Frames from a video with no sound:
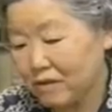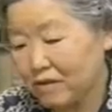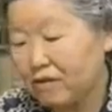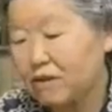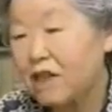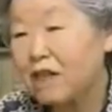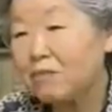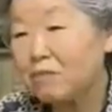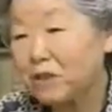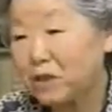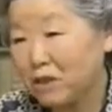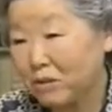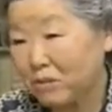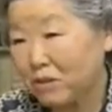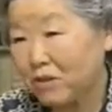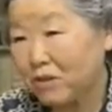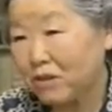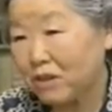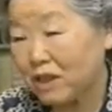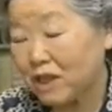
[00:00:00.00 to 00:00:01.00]
恨みを
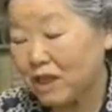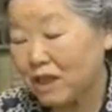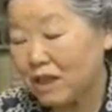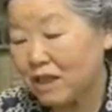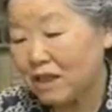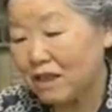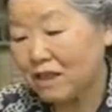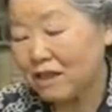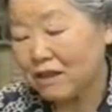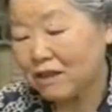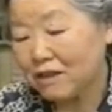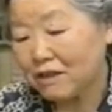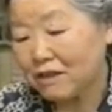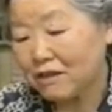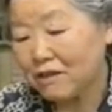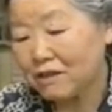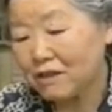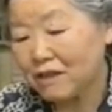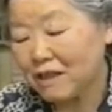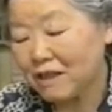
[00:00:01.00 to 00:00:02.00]
持って
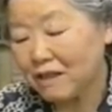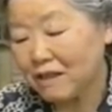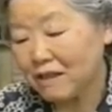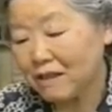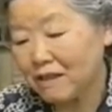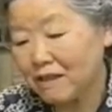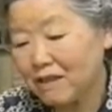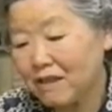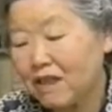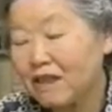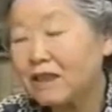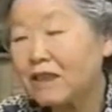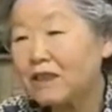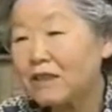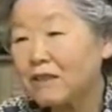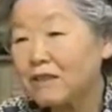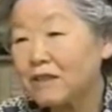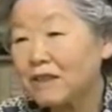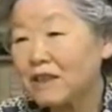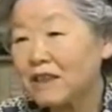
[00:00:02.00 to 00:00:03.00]
そして占
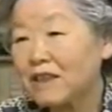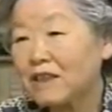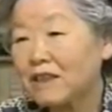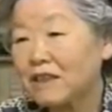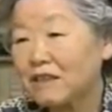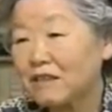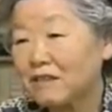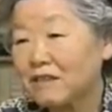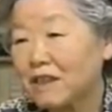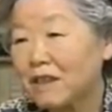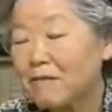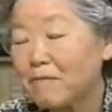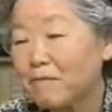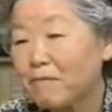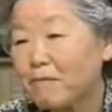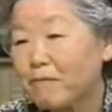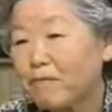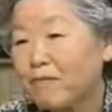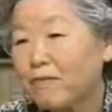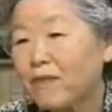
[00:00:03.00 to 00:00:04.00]
領政策が
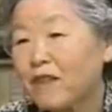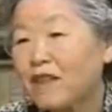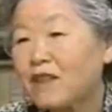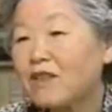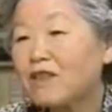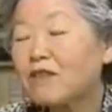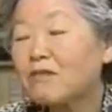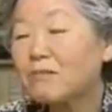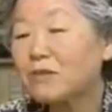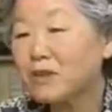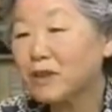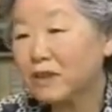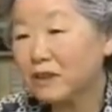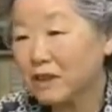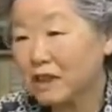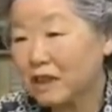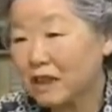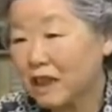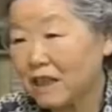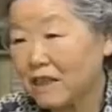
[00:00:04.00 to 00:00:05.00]

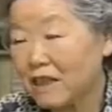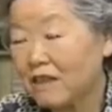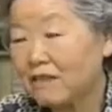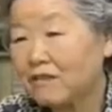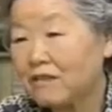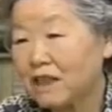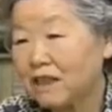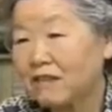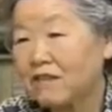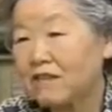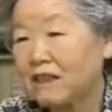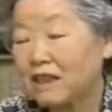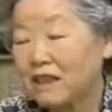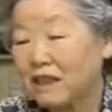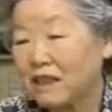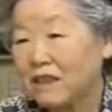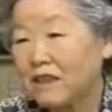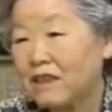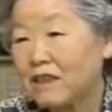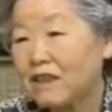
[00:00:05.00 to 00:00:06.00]
スムースにいかなくなるか
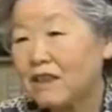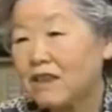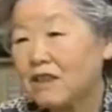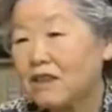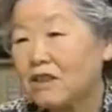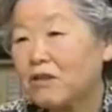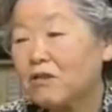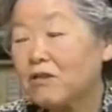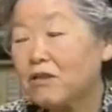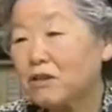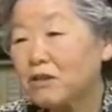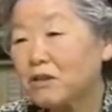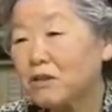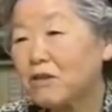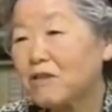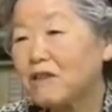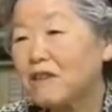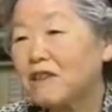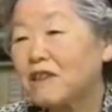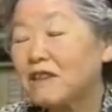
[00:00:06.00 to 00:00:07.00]
らねそういうこ
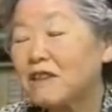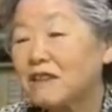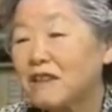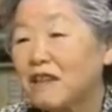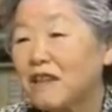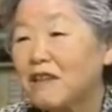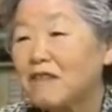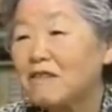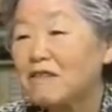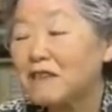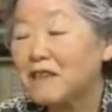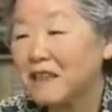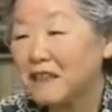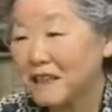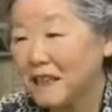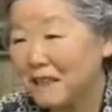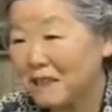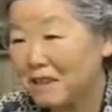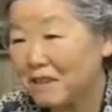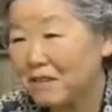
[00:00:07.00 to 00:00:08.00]
とは絶対許せ
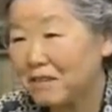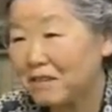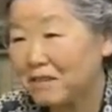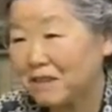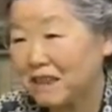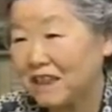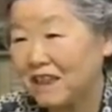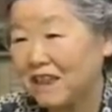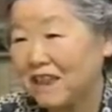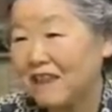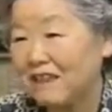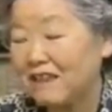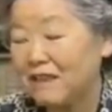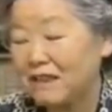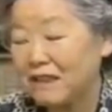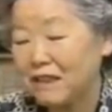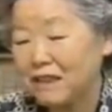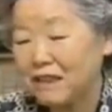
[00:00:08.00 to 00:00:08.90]
ないというわけなんで